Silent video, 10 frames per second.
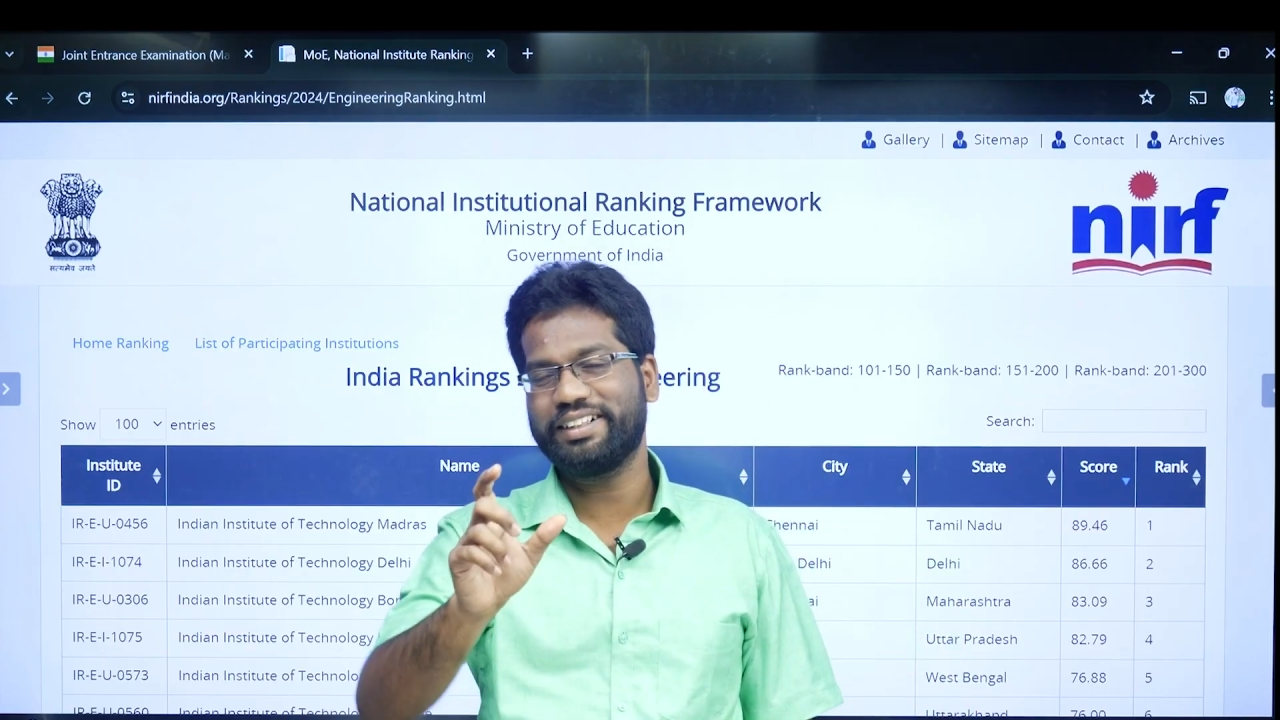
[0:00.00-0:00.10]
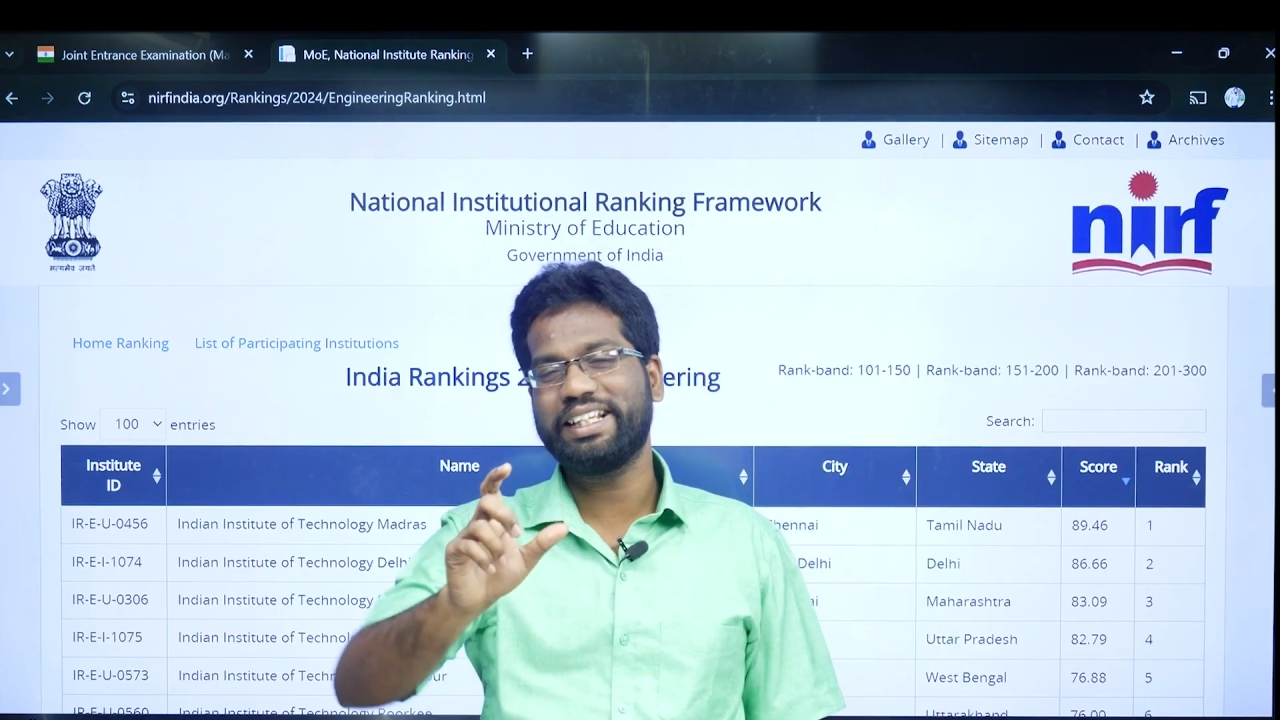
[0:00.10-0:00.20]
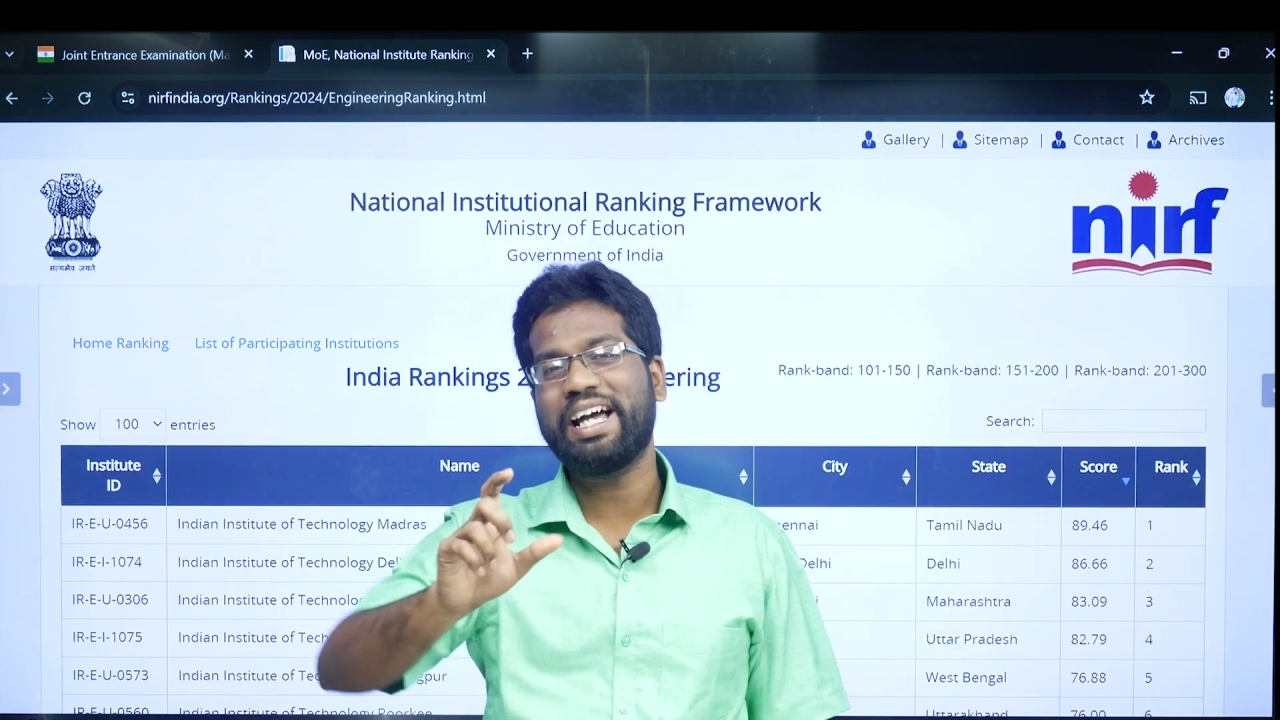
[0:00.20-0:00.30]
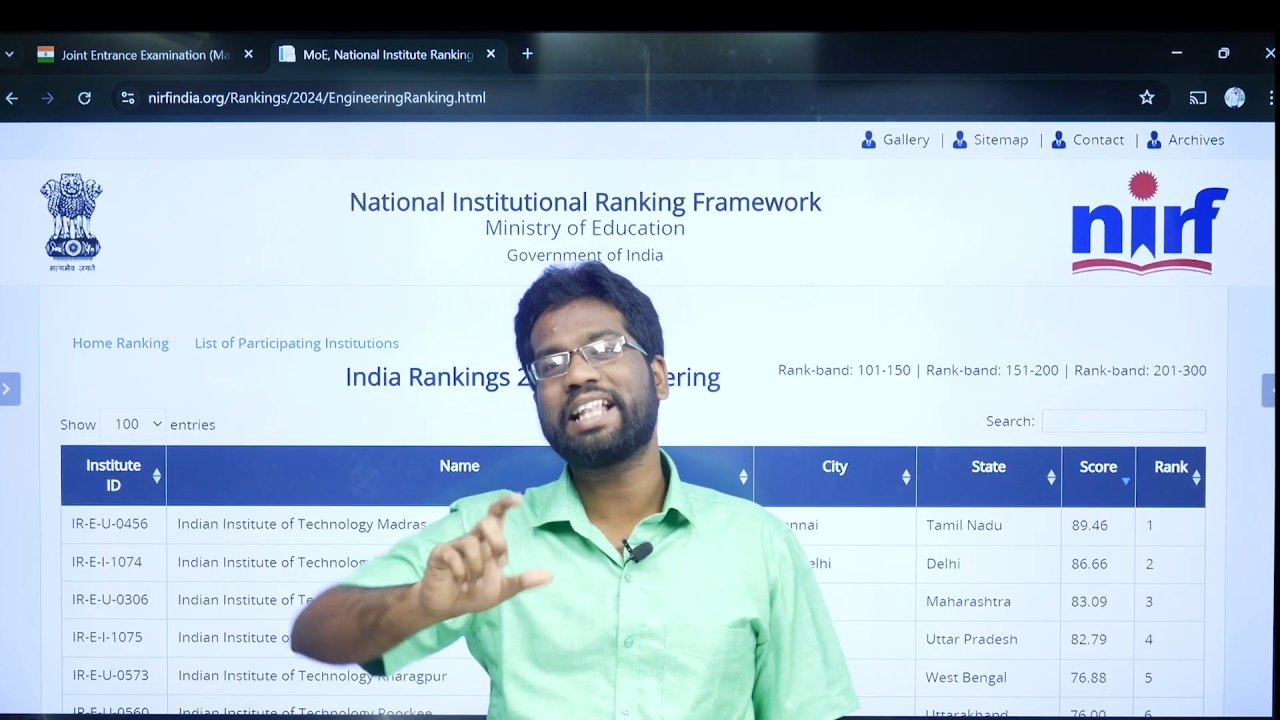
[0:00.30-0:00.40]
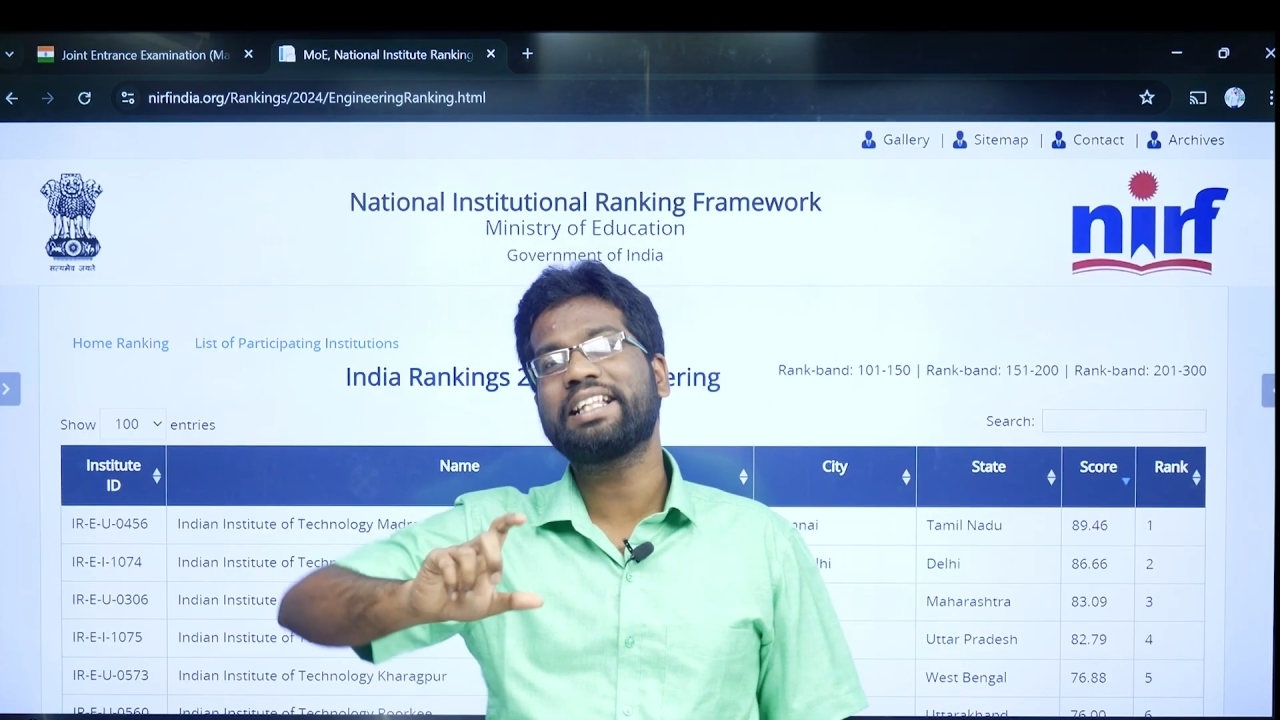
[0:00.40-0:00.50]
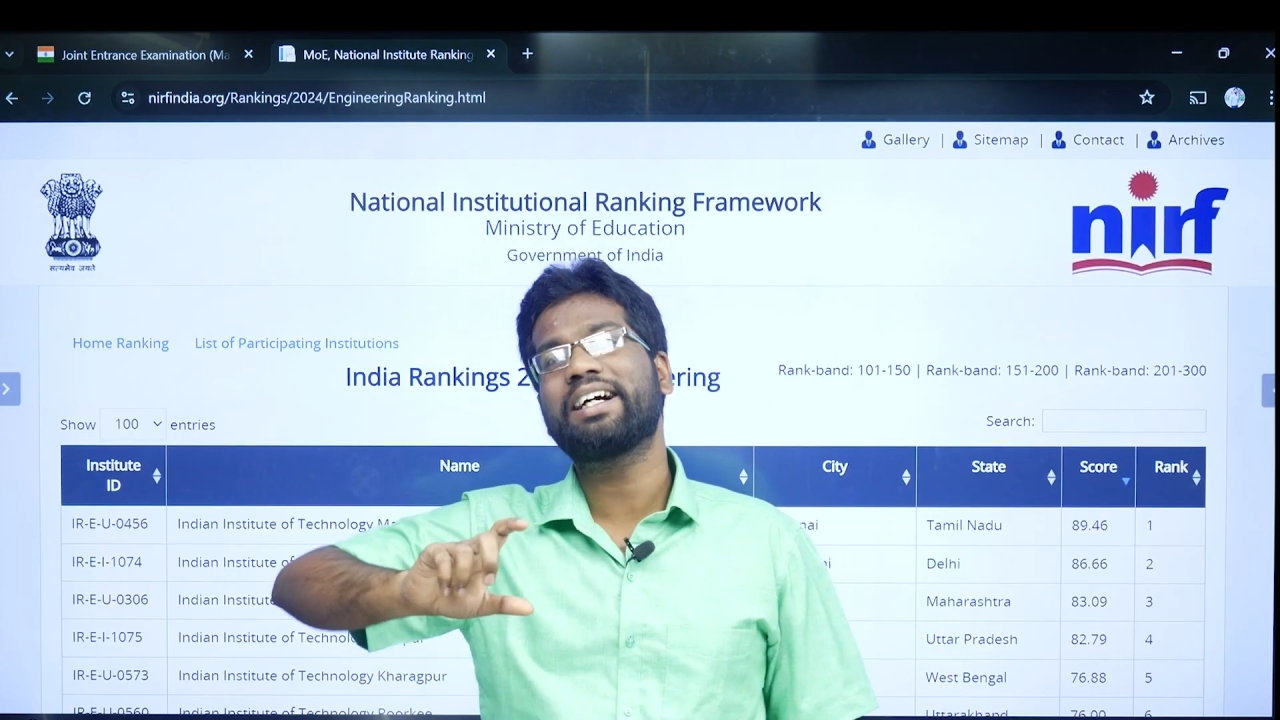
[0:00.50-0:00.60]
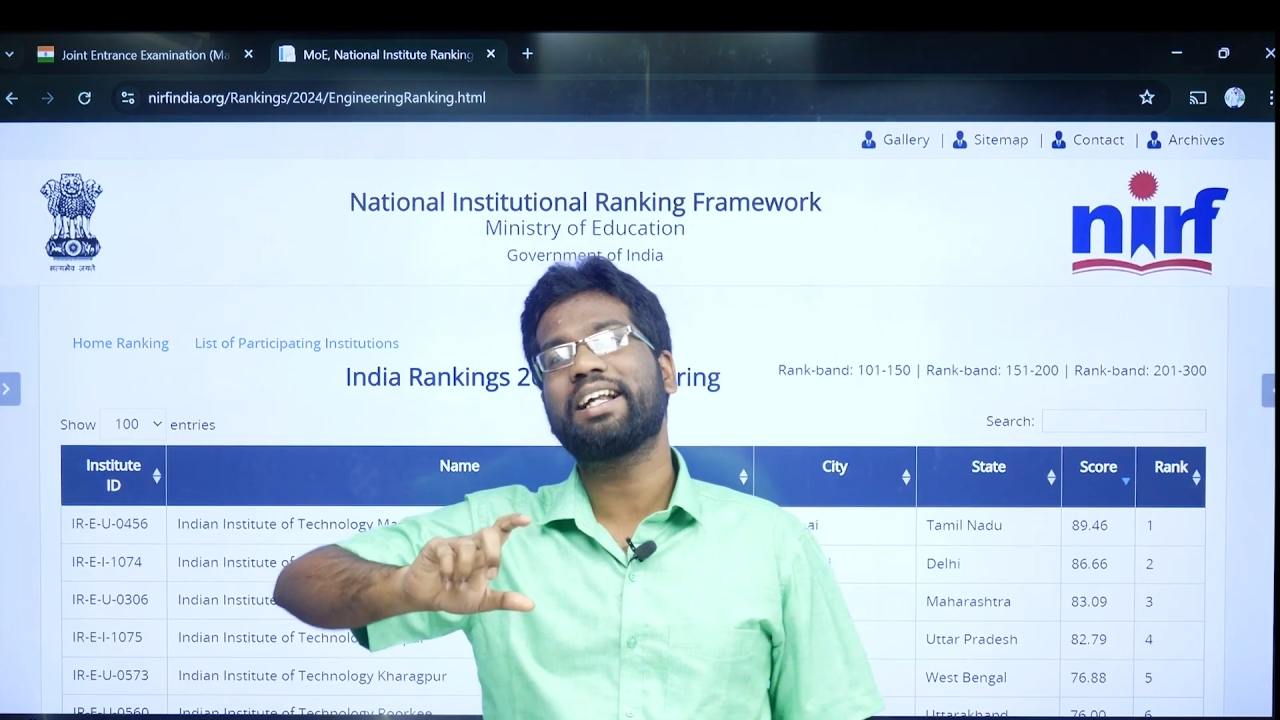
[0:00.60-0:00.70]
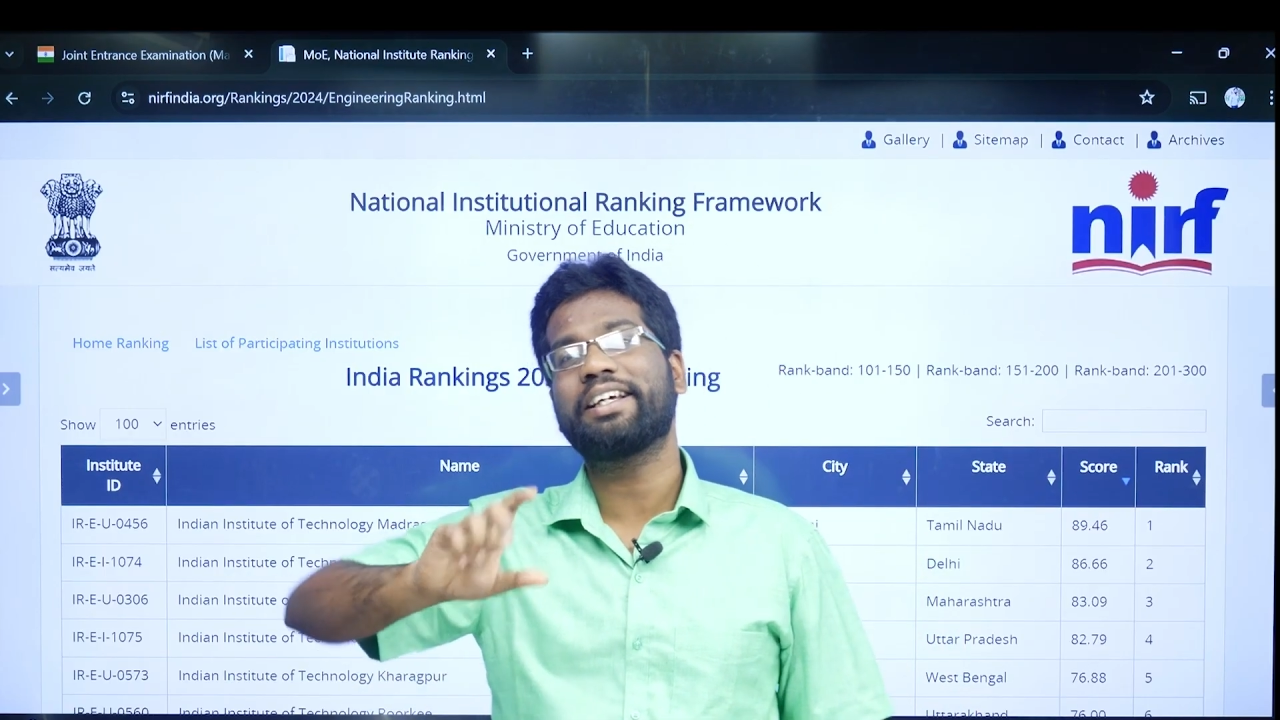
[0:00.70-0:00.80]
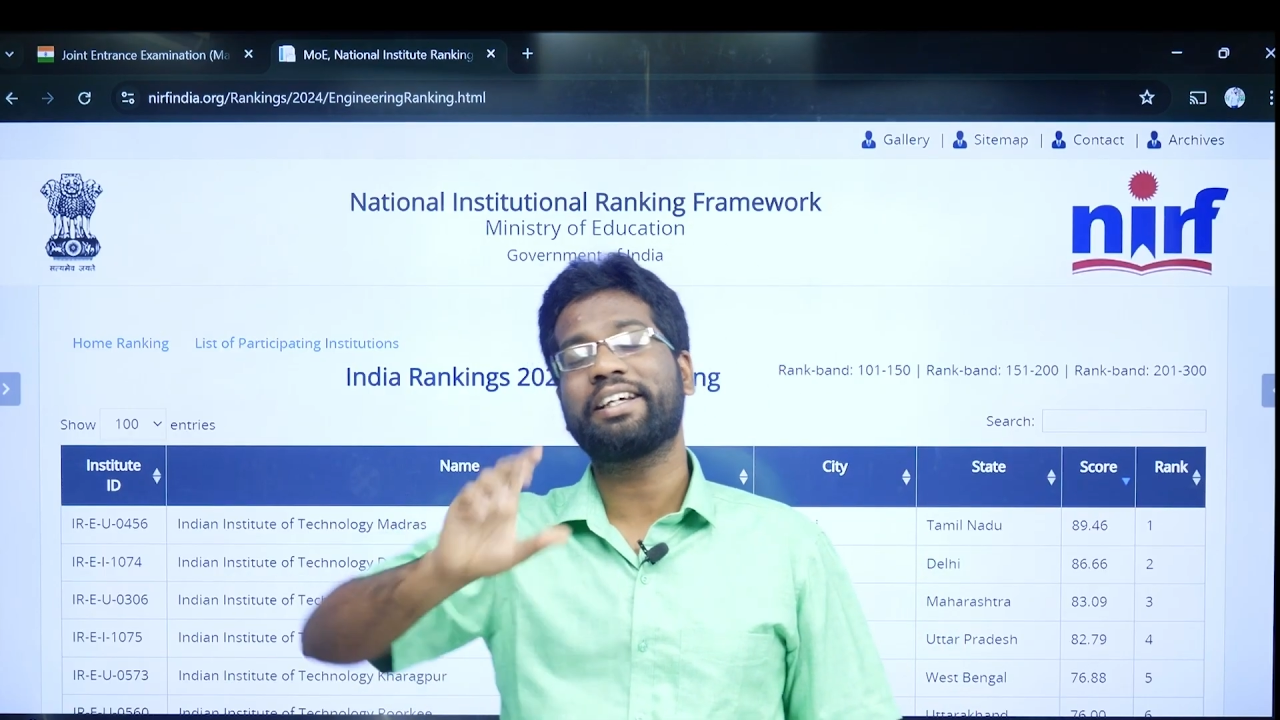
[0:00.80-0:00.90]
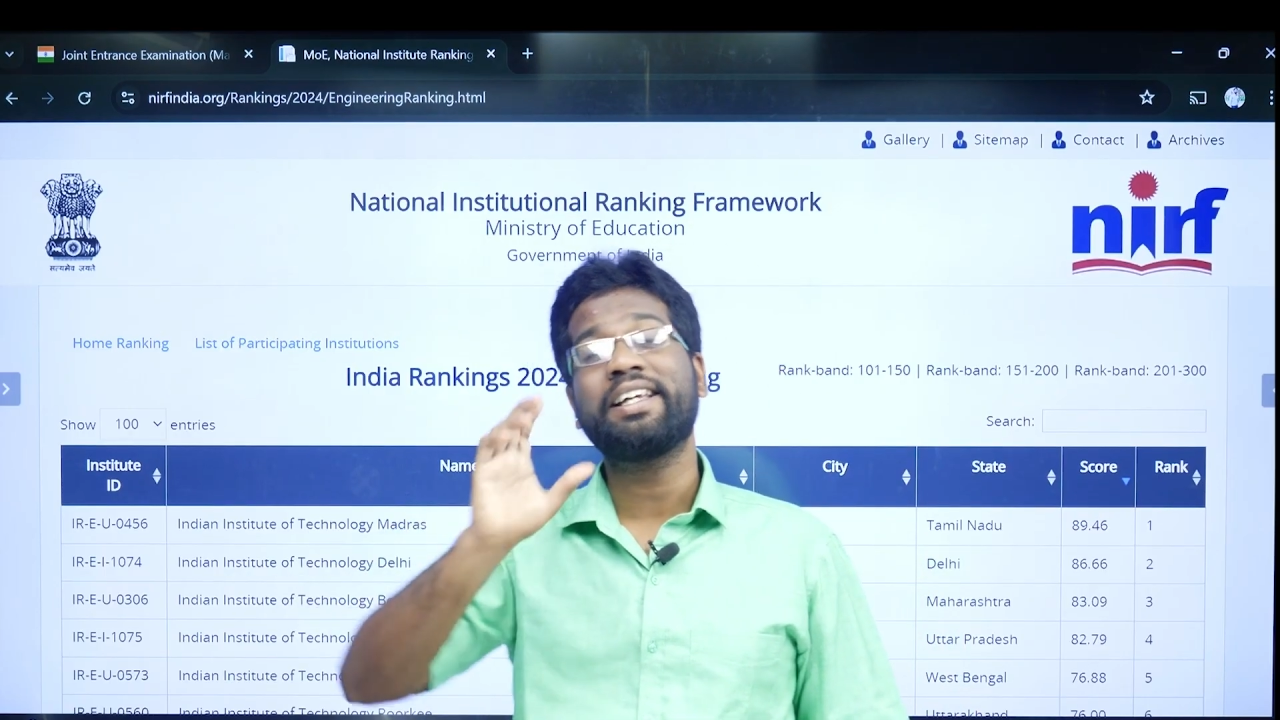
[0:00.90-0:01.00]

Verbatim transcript: வந்துட்டு அதுக்கான